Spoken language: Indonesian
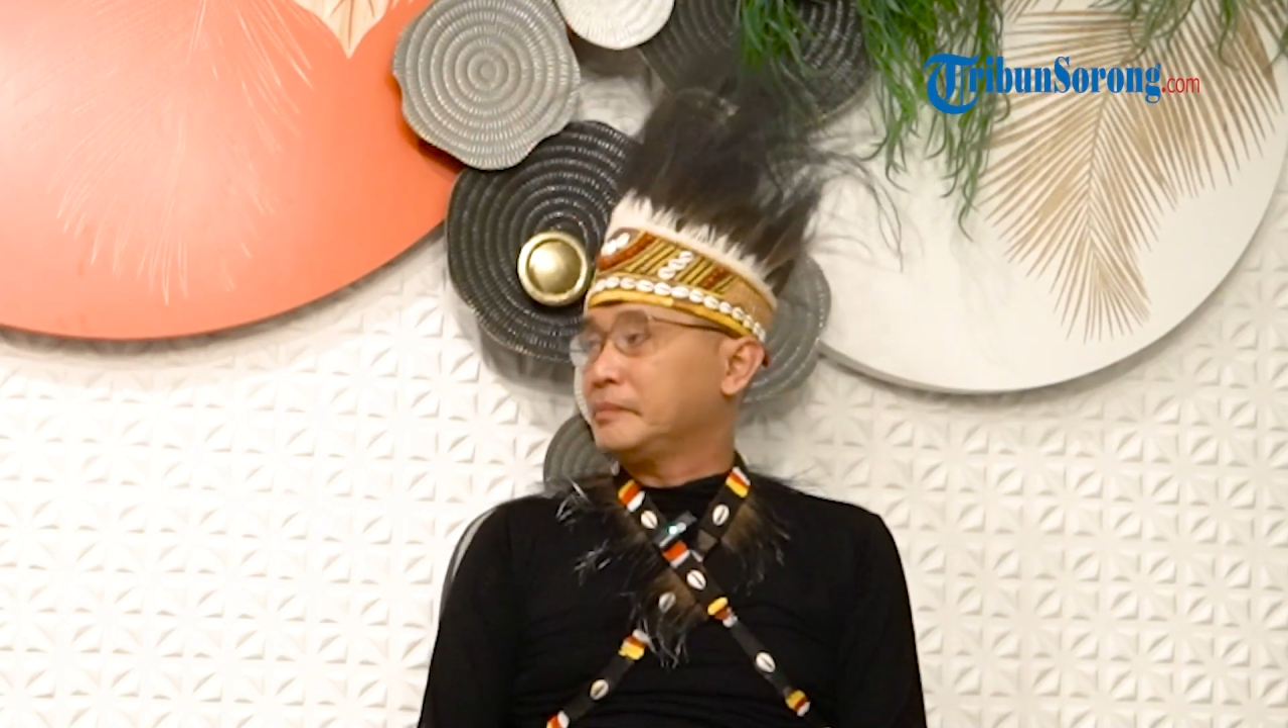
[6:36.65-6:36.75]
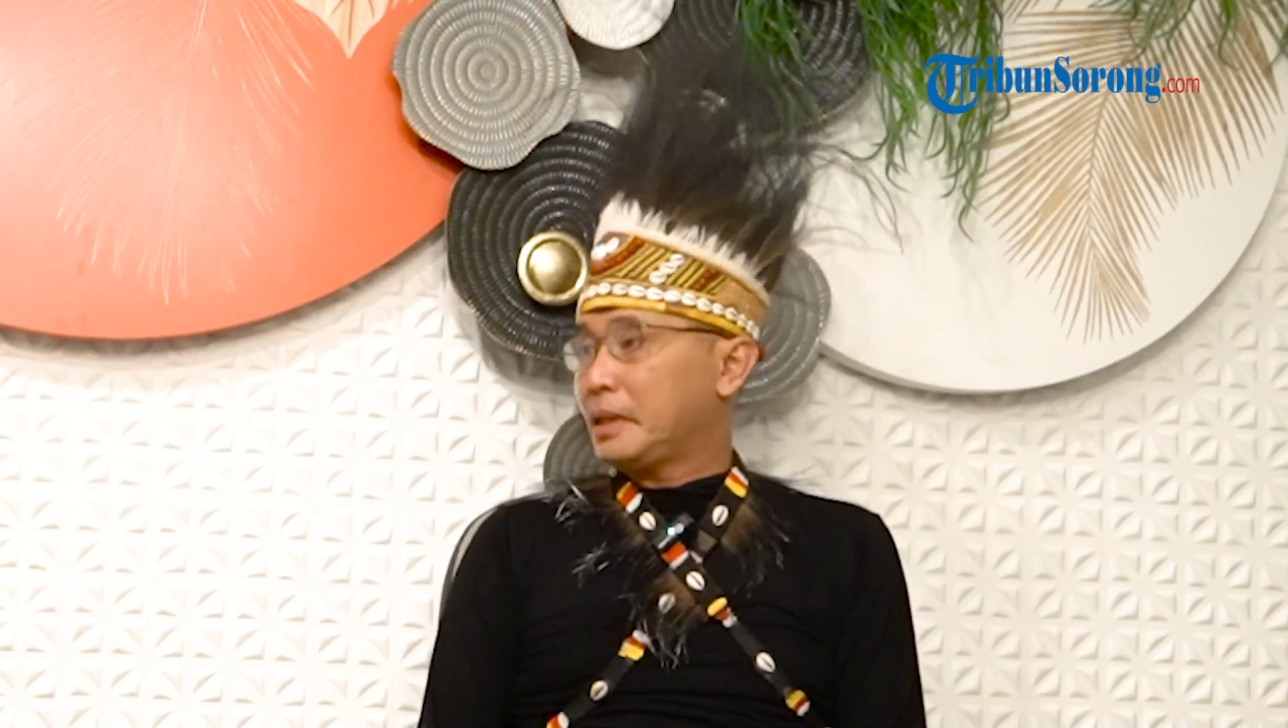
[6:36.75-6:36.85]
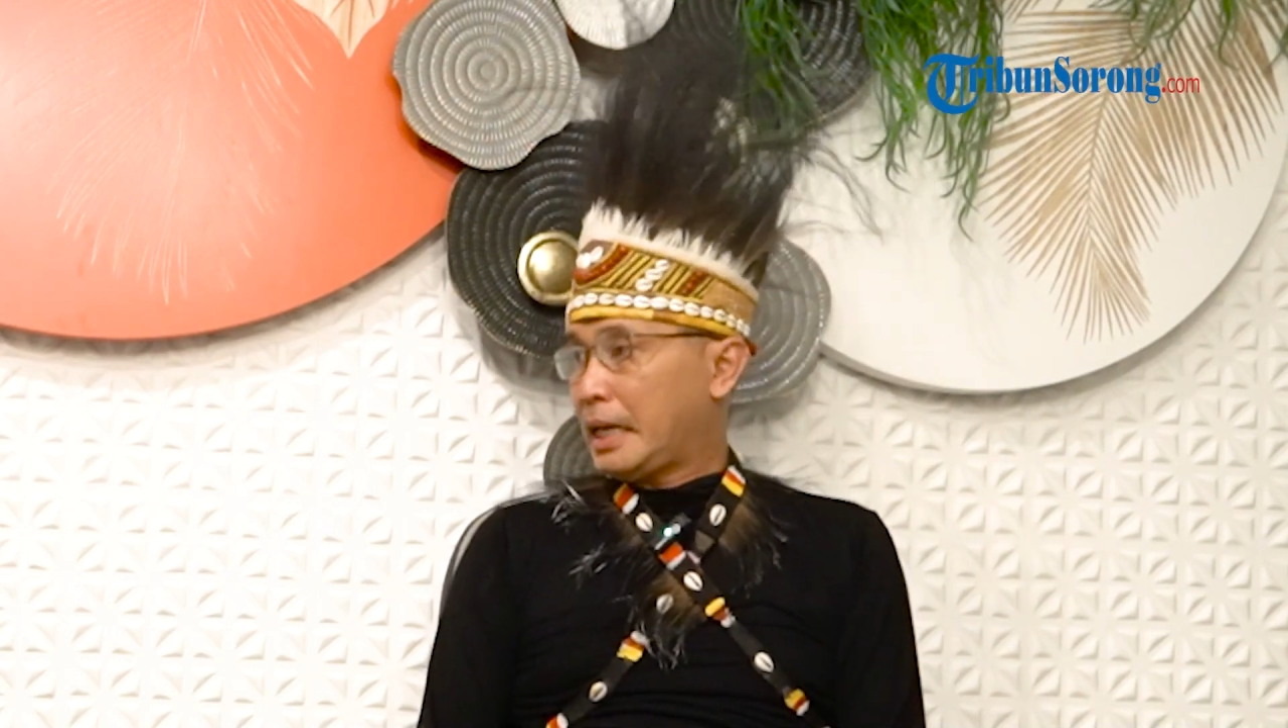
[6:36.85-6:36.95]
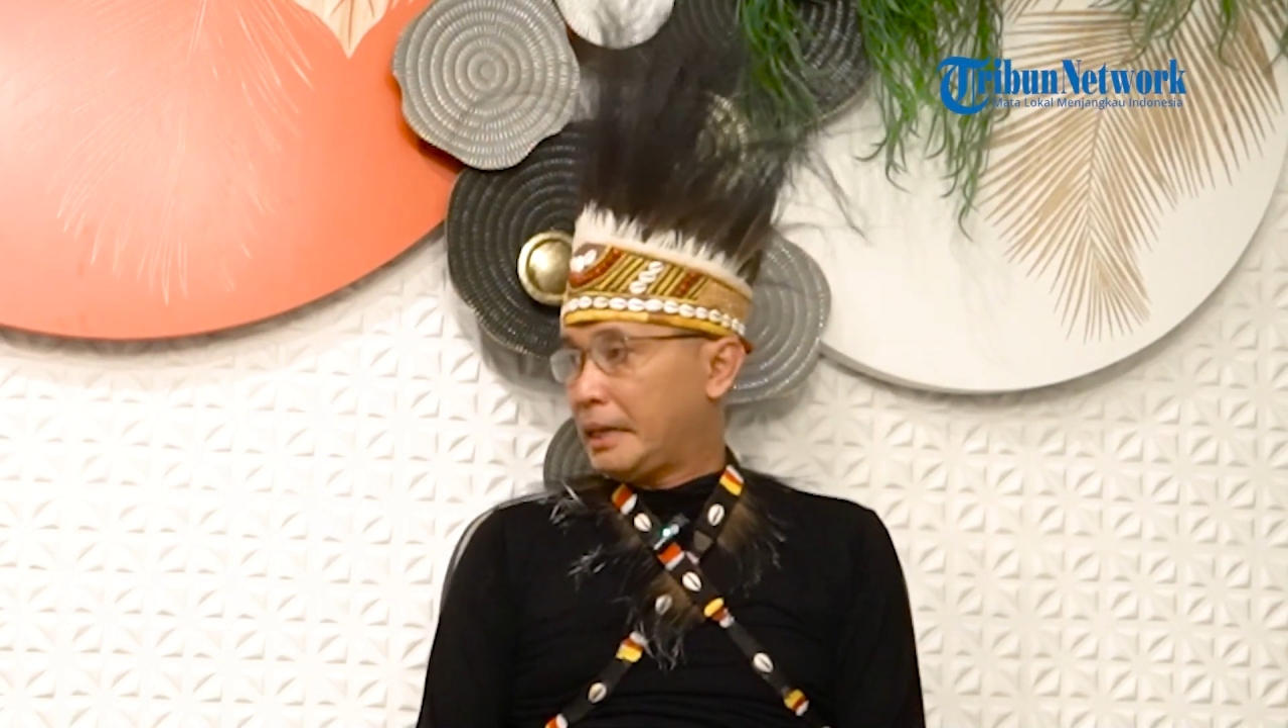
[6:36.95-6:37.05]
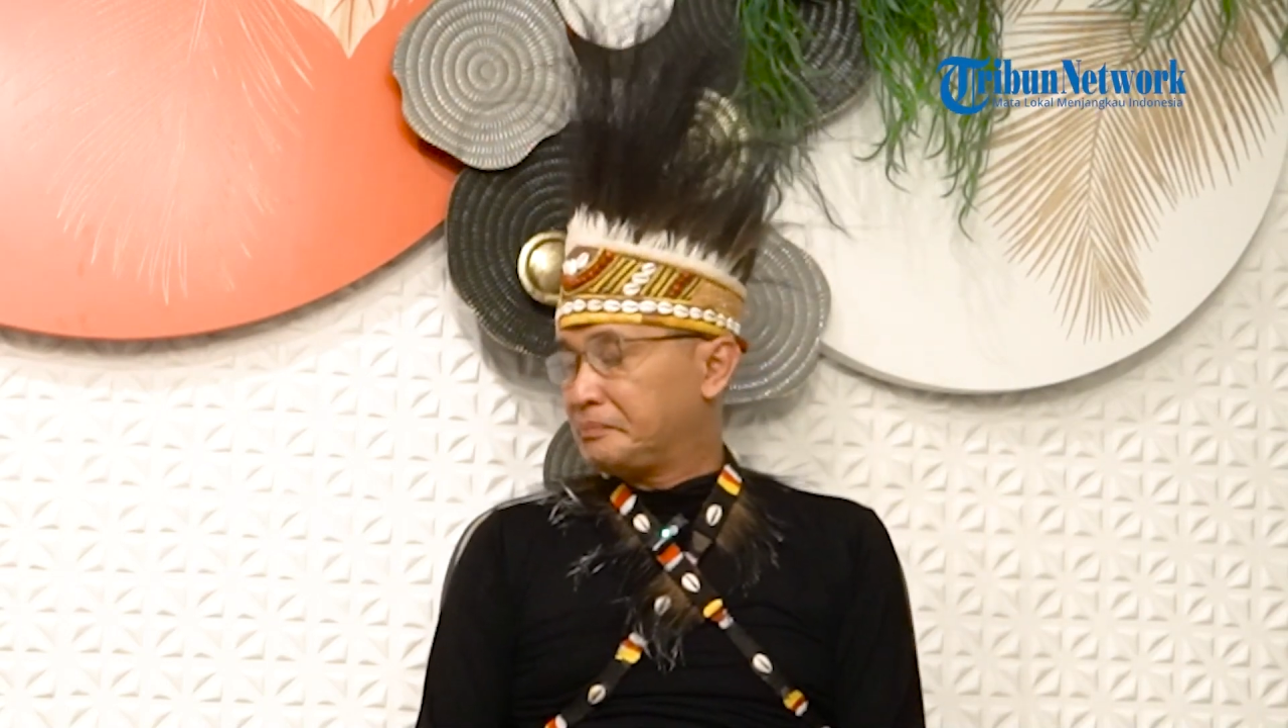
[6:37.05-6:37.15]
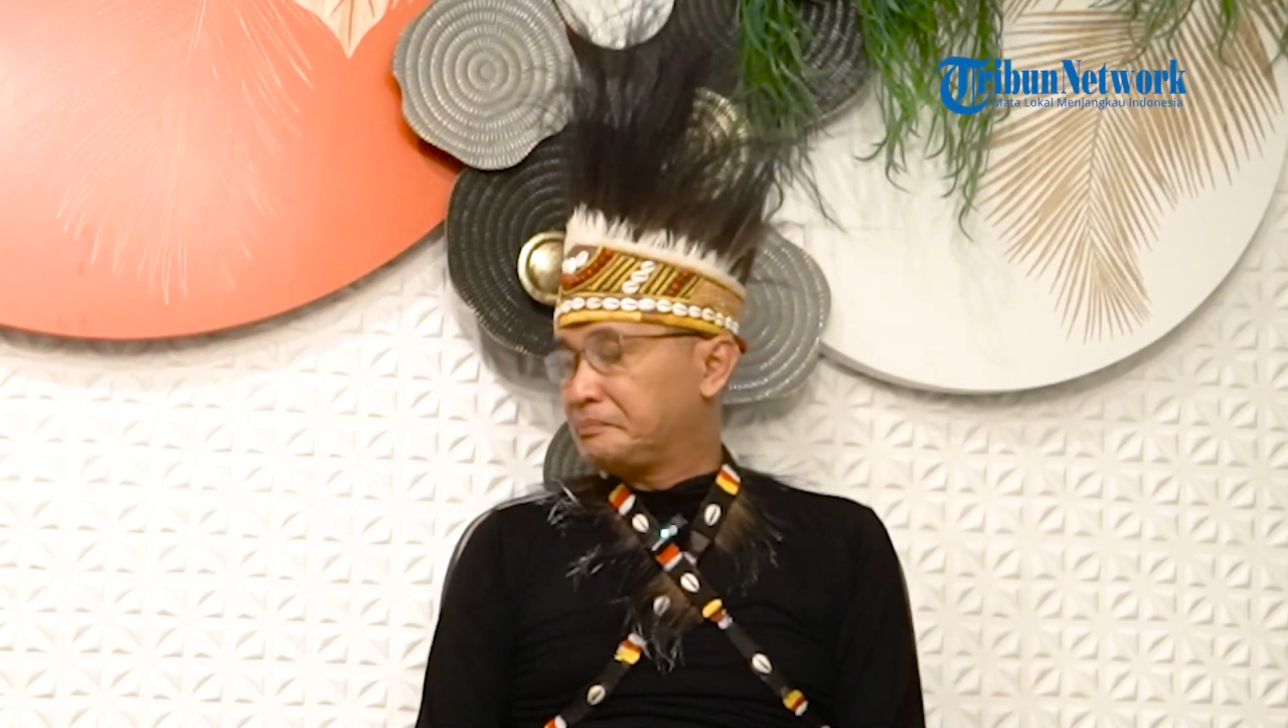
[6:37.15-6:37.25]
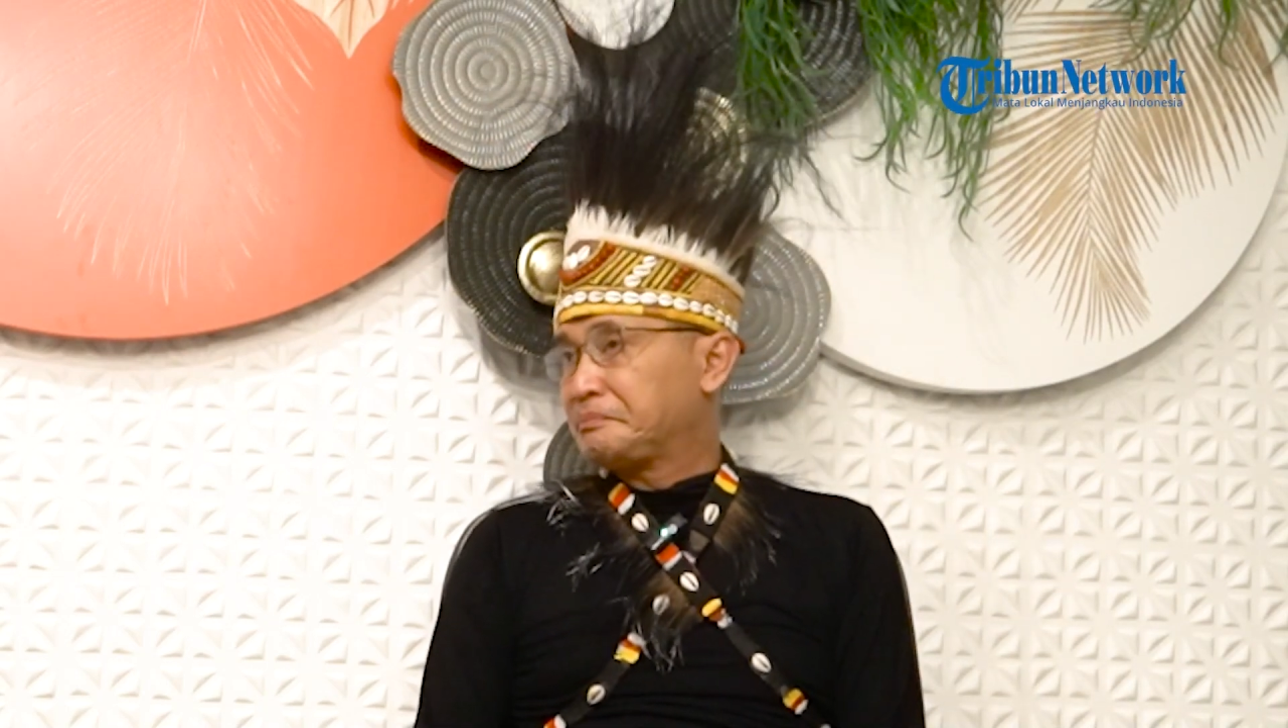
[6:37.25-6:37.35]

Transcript: Pak,